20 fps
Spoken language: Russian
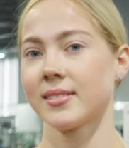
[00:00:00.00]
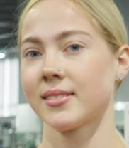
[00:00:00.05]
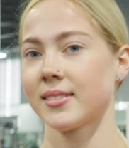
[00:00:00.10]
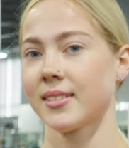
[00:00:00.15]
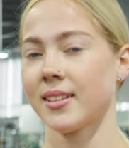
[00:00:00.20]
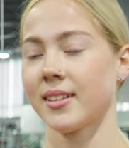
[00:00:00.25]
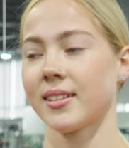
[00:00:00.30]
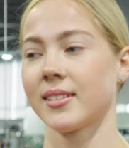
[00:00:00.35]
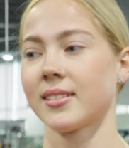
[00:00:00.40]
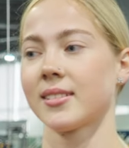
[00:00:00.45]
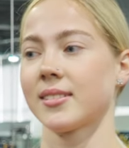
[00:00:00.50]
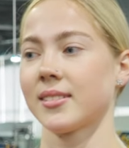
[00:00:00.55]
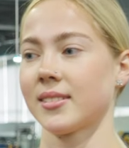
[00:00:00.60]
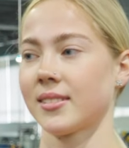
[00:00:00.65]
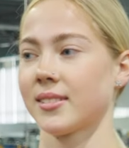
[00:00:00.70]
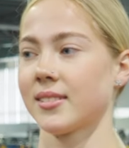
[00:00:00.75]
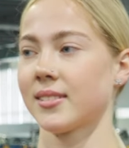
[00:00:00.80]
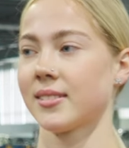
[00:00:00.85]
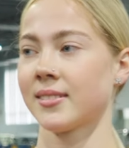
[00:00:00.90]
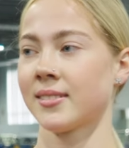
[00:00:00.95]
Да.
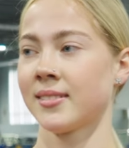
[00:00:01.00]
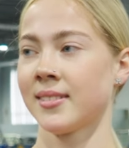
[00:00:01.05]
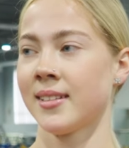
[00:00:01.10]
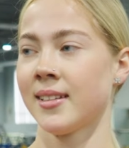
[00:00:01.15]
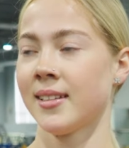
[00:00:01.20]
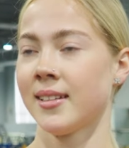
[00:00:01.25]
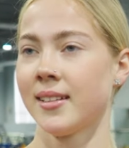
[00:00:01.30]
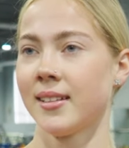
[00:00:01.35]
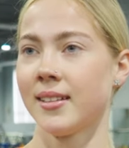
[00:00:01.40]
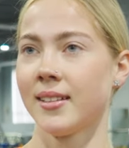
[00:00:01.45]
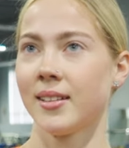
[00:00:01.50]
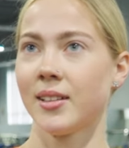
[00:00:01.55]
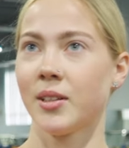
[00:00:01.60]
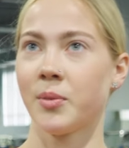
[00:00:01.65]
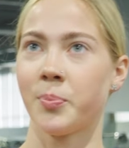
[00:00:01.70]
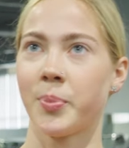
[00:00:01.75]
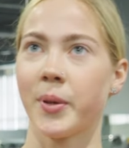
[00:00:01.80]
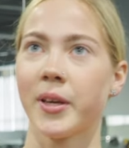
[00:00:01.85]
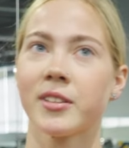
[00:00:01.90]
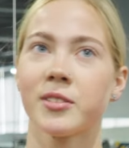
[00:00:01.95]
И
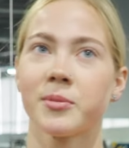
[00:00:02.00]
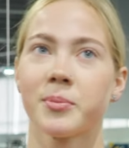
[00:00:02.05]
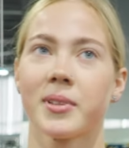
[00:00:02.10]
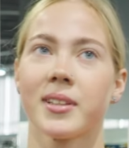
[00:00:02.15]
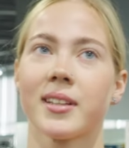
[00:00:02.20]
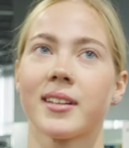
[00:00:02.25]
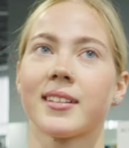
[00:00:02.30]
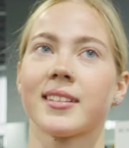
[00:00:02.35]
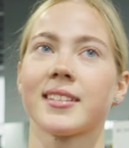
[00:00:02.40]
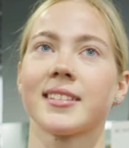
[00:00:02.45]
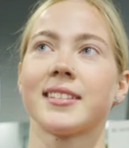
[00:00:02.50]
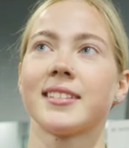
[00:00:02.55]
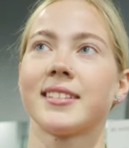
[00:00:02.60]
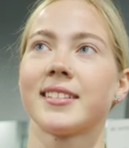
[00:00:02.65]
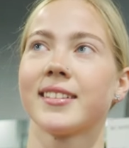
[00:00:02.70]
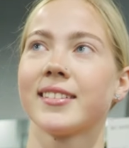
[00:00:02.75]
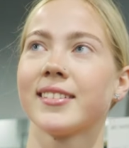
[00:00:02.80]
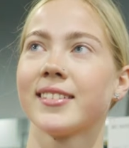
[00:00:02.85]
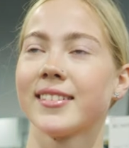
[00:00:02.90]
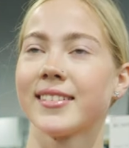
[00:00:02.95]
петь бы я
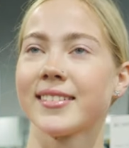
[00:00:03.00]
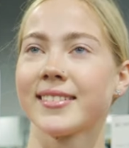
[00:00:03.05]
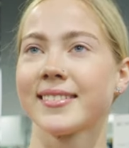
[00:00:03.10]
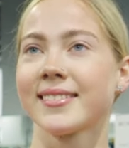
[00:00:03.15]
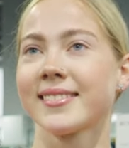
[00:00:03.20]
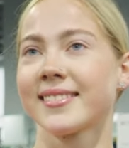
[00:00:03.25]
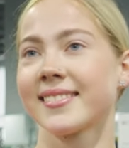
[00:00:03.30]
хотела.